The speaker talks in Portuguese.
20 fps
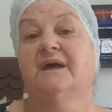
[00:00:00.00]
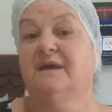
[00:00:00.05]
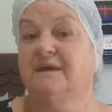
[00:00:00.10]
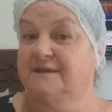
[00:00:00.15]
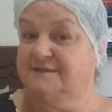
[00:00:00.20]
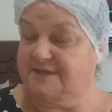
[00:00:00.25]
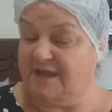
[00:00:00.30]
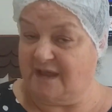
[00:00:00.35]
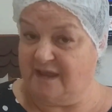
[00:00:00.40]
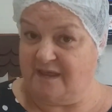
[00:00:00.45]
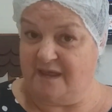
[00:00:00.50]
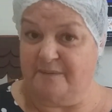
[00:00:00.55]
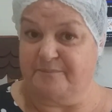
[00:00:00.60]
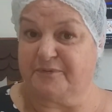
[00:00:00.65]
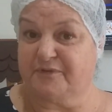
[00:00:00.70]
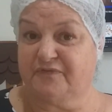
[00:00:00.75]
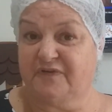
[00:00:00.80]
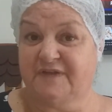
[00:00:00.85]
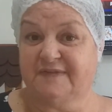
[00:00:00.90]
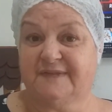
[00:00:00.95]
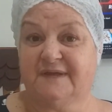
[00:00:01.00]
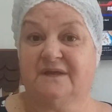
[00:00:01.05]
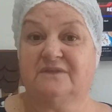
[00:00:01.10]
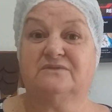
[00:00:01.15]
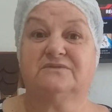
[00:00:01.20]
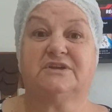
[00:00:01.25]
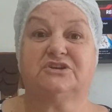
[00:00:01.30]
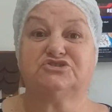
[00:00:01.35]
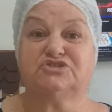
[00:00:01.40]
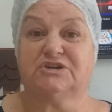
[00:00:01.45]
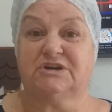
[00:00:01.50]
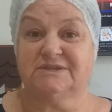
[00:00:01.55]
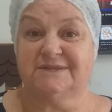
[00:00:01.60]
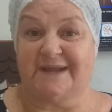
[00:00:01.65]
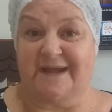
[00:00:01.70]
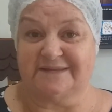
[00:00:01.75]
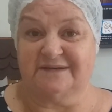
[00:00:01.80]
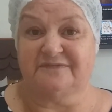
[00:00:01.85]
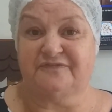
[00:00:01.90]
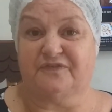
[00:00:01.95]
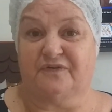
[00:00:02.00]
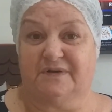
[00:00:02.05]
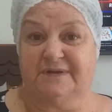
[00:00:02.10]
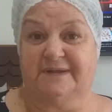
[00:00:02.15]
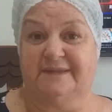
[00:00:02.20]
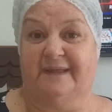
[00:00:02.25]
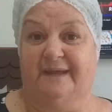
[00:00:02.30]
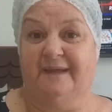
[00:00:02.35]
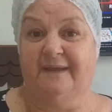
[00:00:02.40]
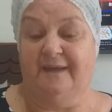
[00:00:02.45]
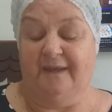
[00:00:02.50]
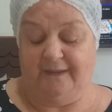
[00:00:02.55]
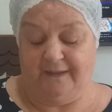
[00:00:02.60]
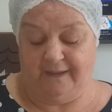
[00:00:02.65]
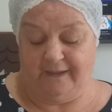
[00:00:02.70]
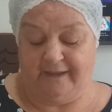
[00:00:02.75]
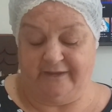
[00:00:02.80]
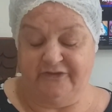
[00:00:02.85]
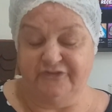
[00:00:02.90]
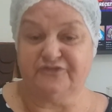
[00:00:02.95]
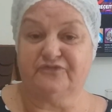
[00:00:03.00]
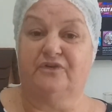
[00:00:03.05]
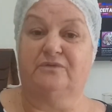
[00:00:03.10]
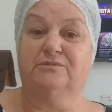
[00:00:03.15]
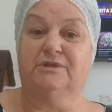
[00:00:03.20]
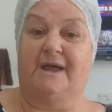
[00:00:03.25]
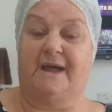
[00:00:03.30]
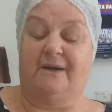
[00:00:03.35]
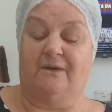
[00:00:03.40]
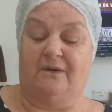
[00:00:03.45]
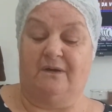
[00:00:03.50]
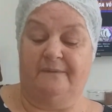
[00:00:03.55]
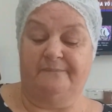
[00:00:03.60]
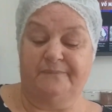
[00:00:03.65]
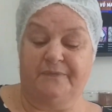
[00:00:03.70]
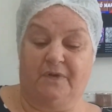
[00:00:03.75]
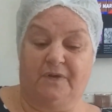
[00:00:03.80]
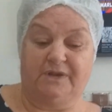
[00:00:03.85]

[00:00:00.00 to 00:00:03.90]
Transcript: E tá reaproveitando, não tá jogando nada fora, né? É isso? Vamos lá, ó.